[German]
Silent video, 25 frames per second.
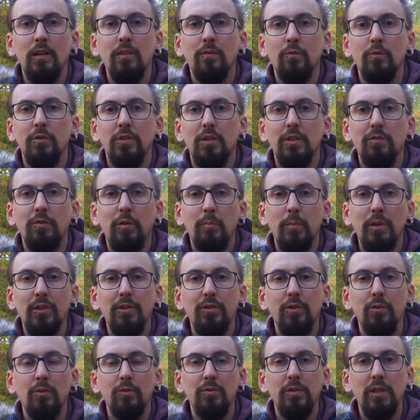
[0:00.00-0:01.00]
wo es
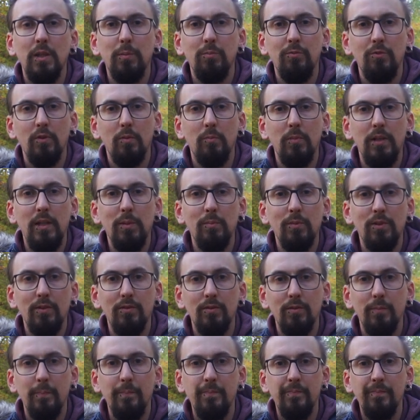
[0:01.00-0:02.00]
Informationen gibt zum
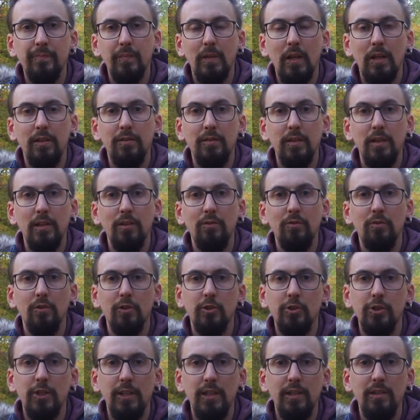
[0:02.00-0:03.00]
Limes, an sich zur
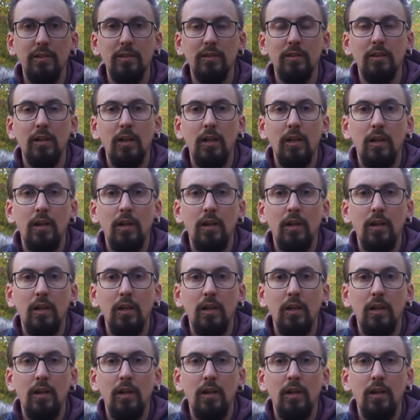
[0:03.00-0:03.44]
Geschichte